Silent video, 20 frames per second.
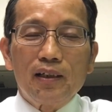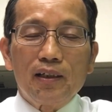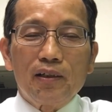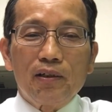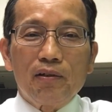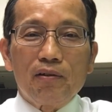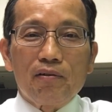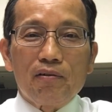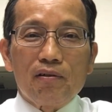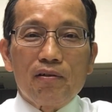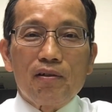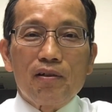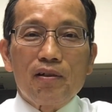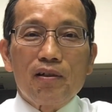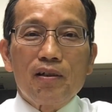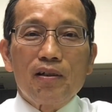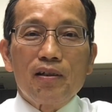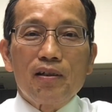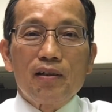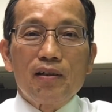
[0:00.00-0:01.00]
有
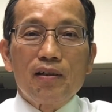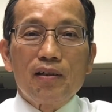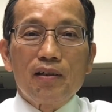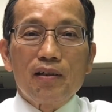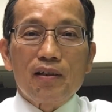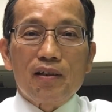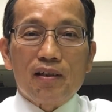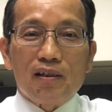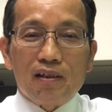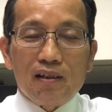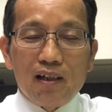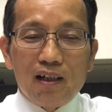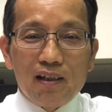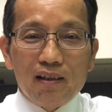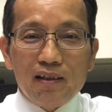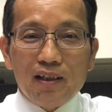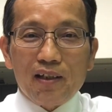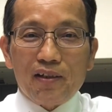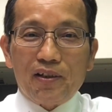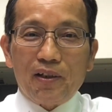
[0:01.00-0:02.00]

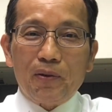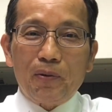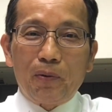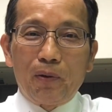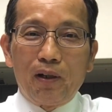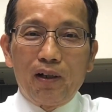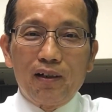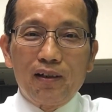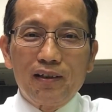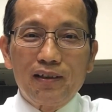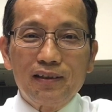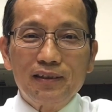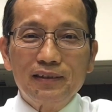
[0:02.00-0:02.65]
神的生活。